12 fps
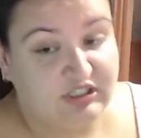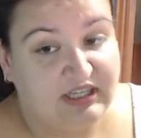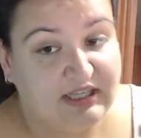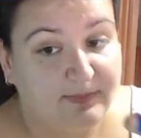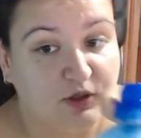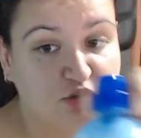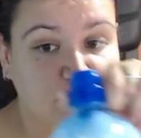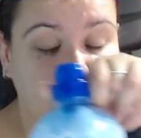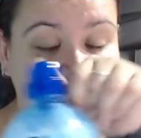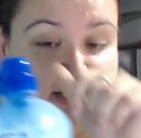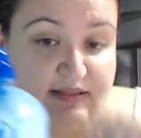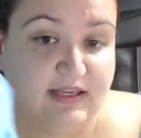poco
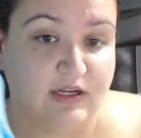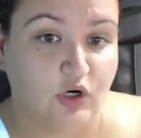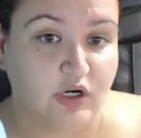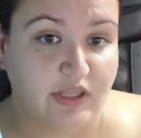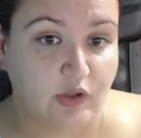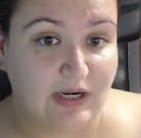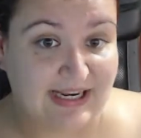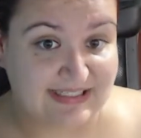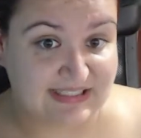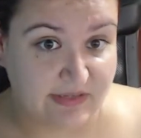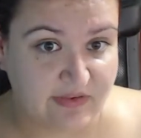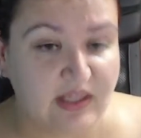suavizante, he cogido el
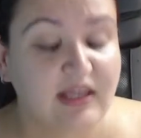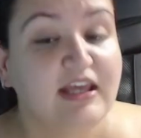sebi